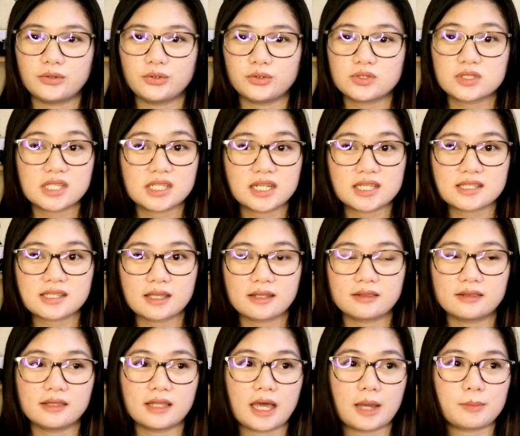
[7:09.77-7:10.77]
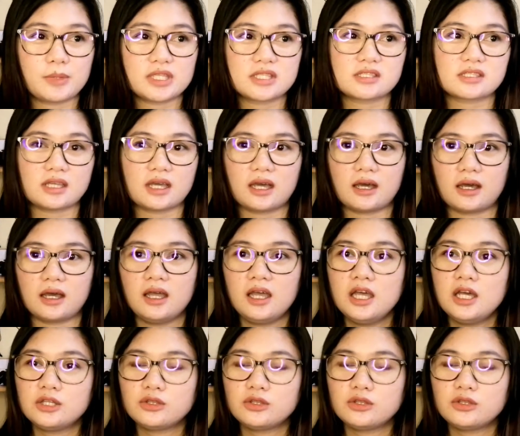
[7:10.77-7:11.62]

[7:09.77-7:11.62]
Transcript: yung sinesend namin sa